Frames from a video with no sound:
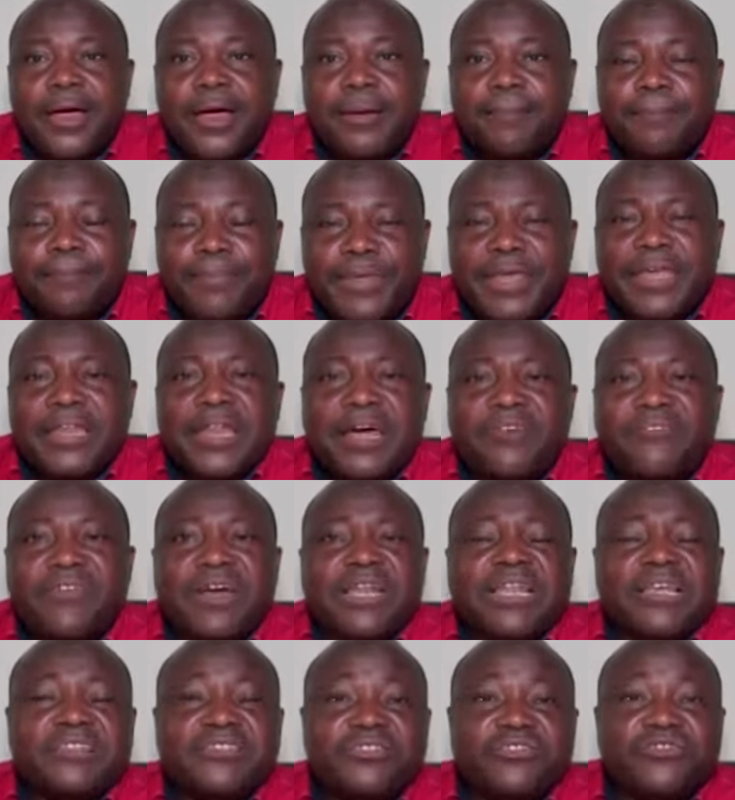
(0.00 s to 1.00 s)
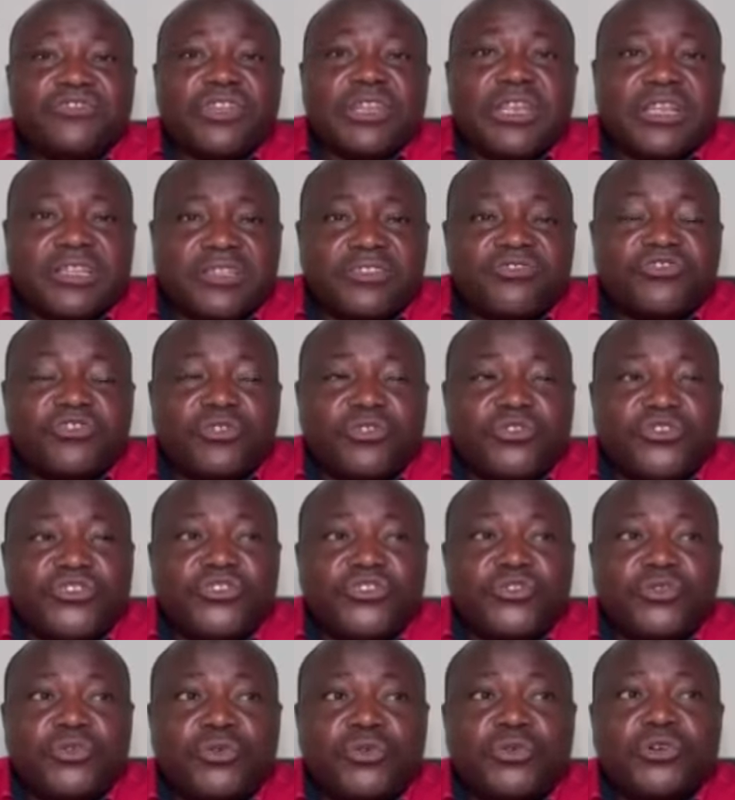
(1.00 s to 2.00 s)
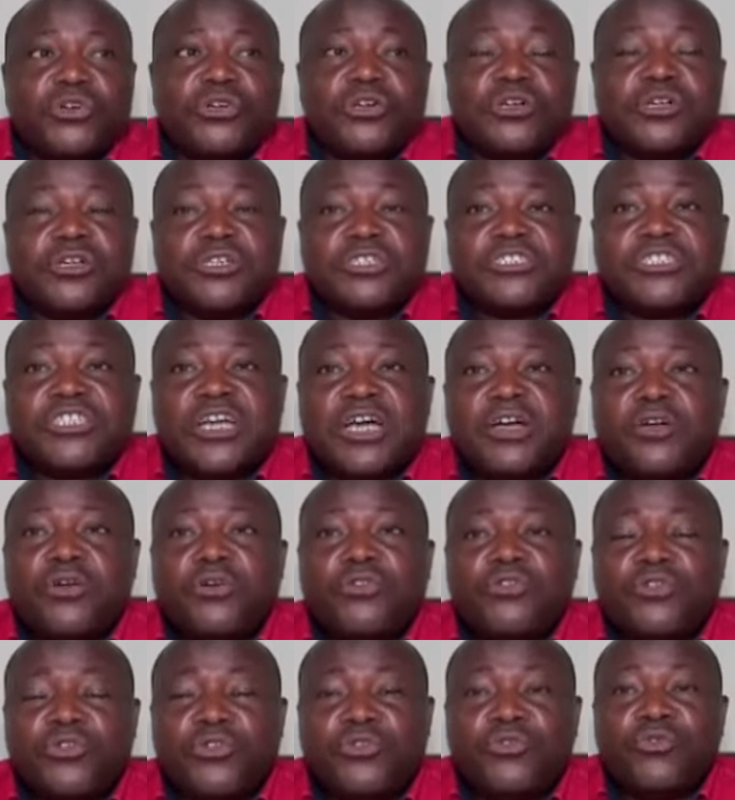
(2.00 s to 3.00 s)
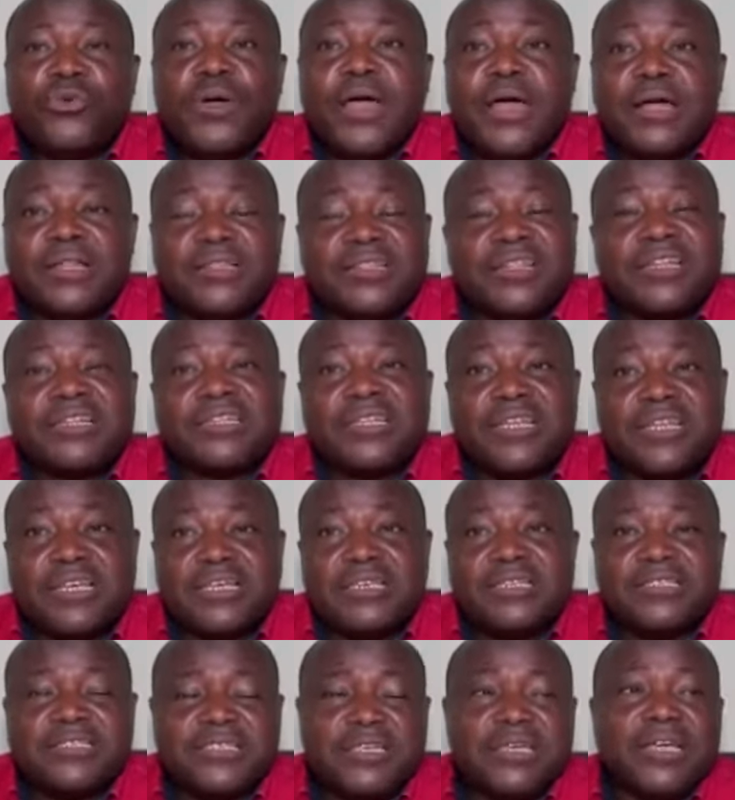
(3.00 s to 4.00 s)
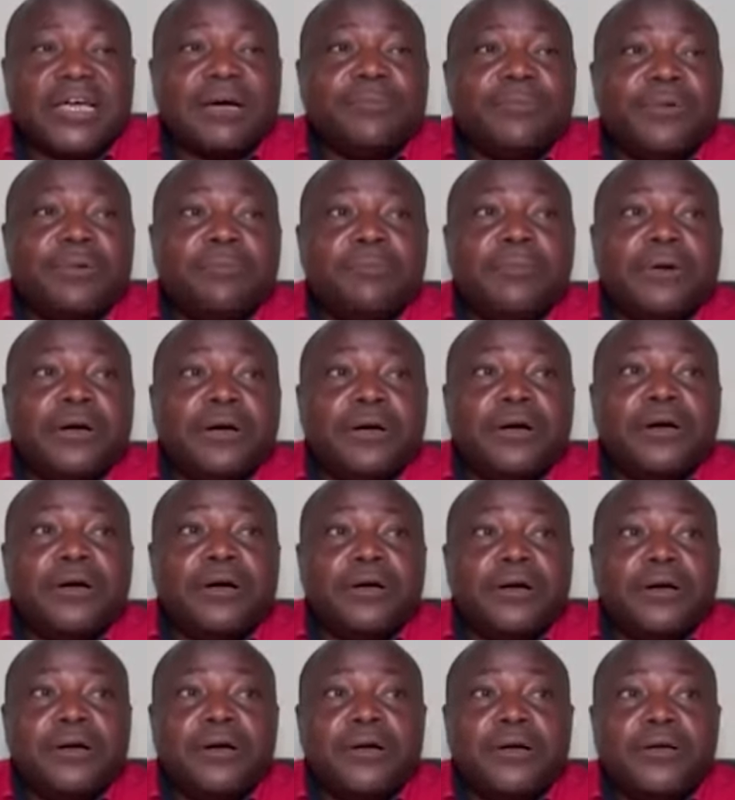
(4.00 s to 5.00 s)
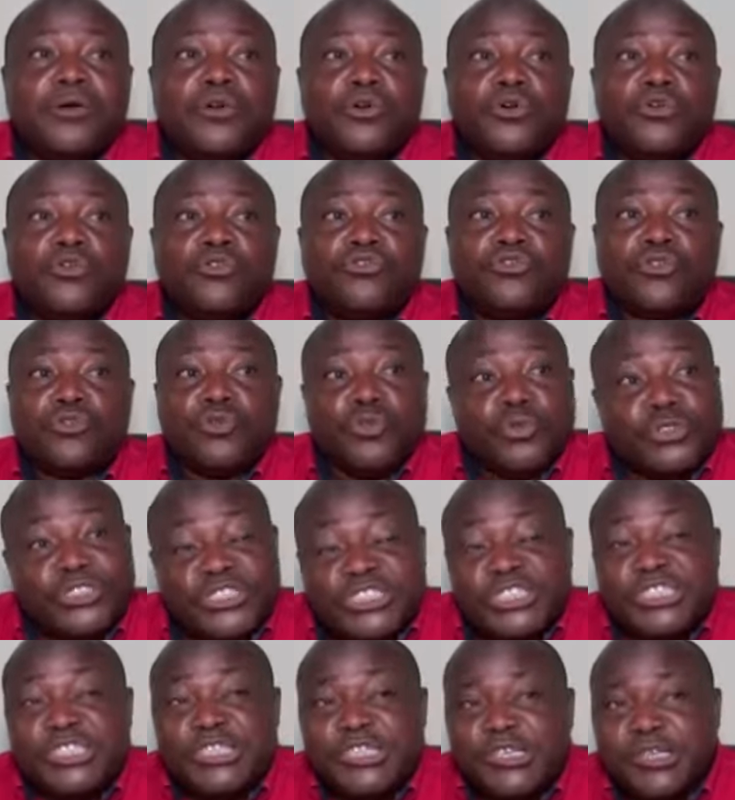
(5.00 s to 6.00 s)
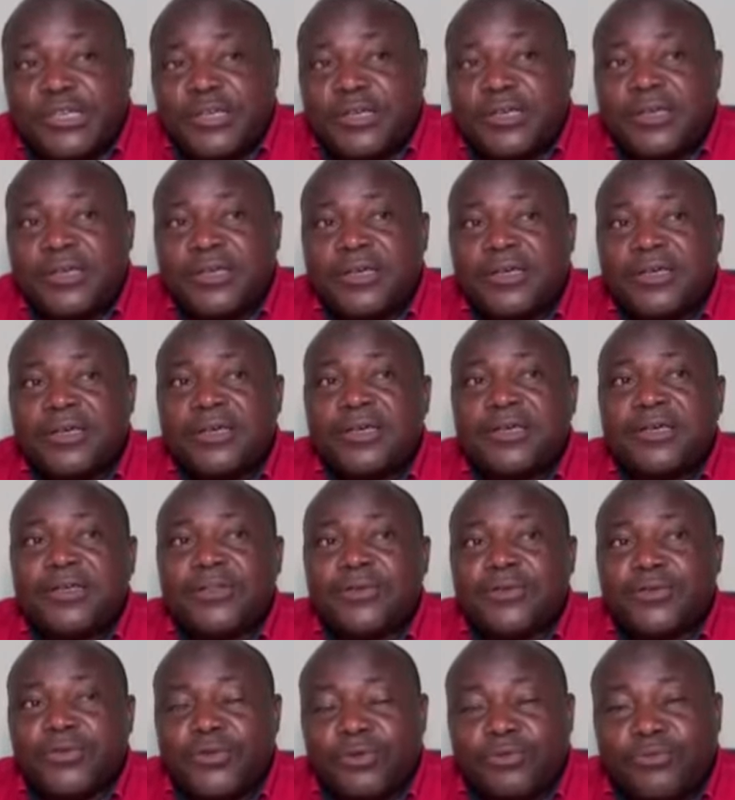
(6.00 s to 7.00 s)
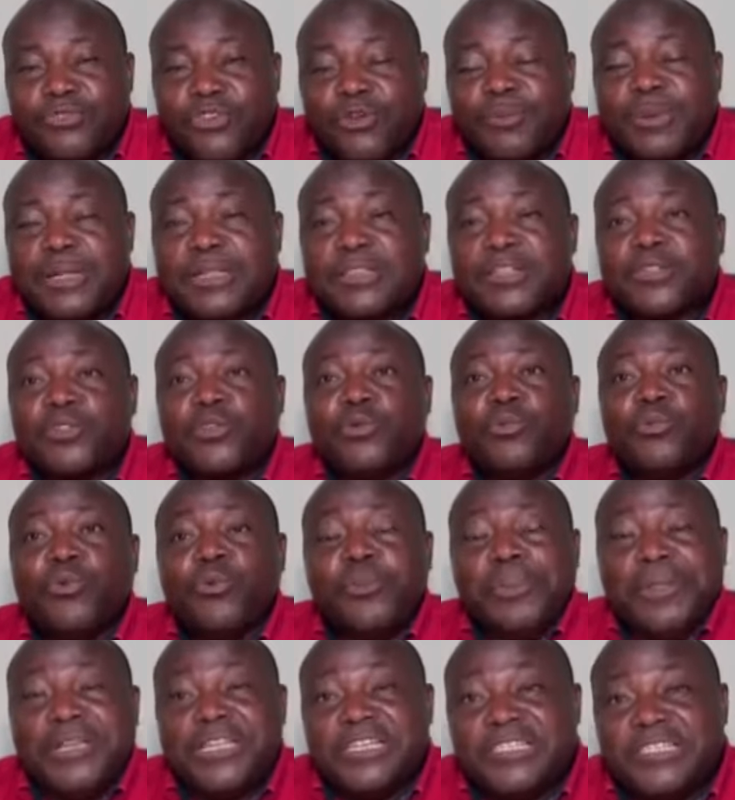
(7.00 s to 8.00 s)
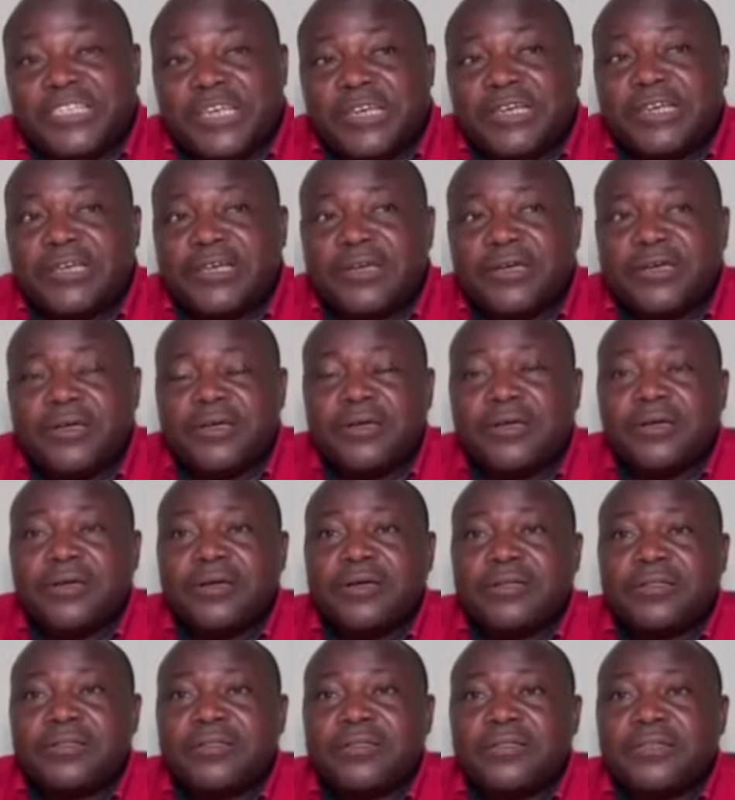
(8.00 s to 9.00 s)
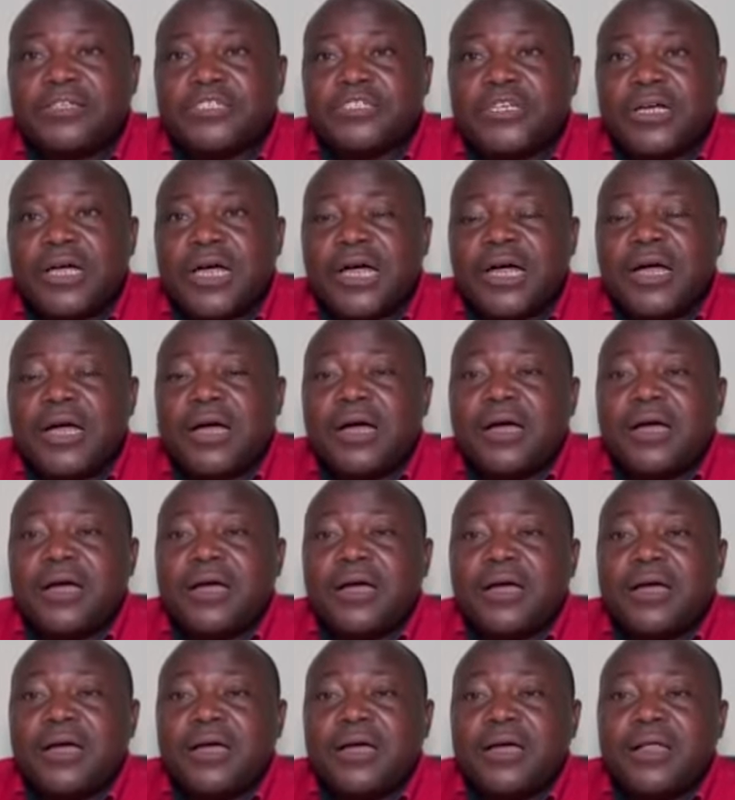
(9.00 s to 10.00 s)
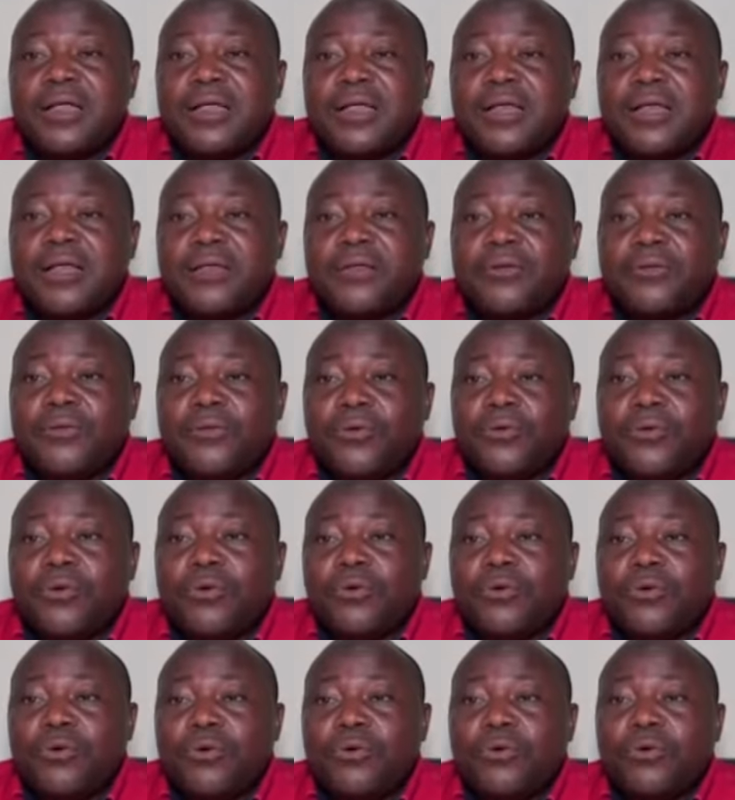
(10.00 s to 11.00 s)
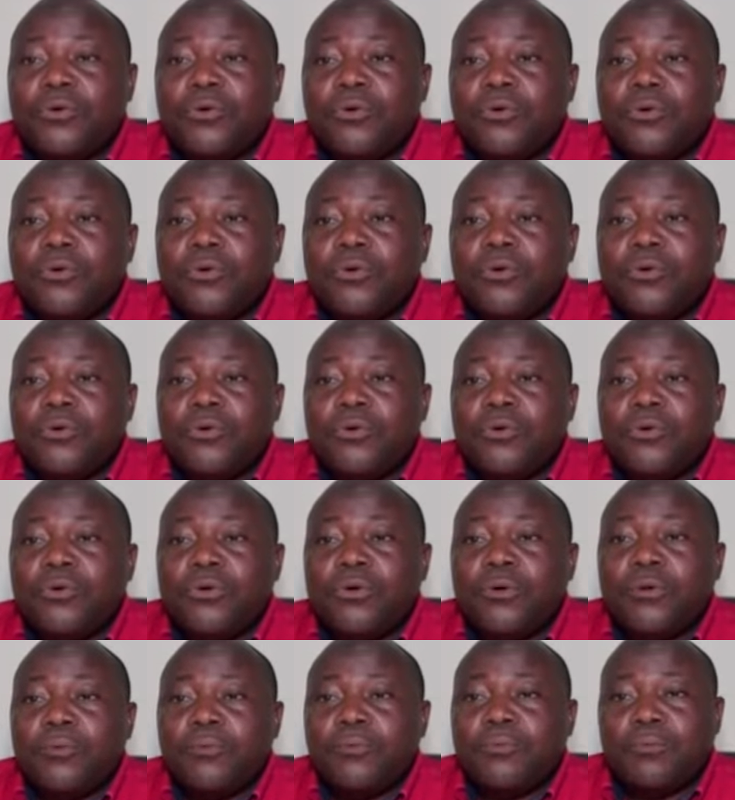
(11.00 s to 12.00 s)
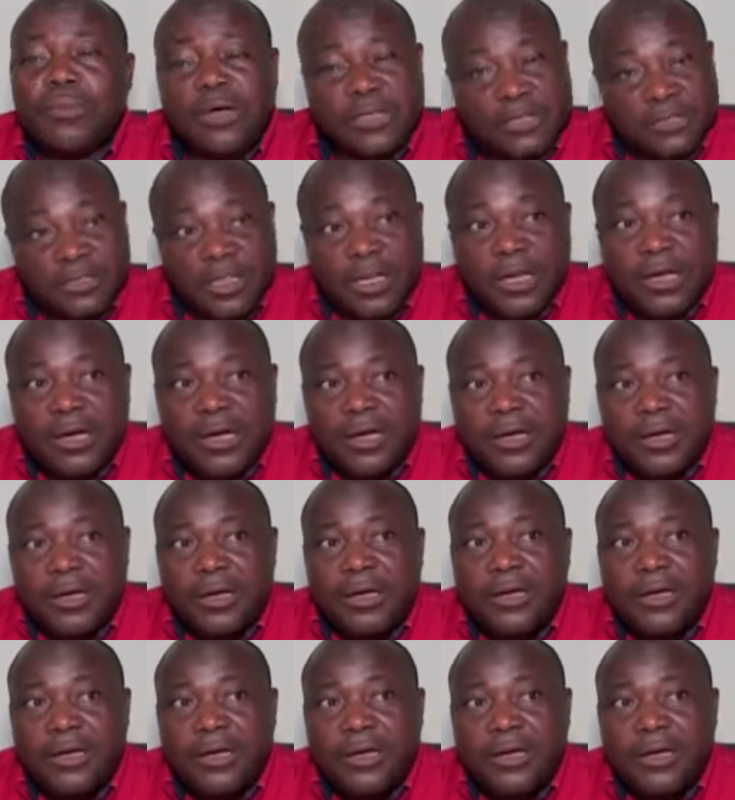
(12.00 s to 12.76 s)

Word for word: bien avant les, institutions, chacun de nous est en train d'aiguiser quand même euh, son outil. nous sommes en train de mobiliser déjà nos mandants.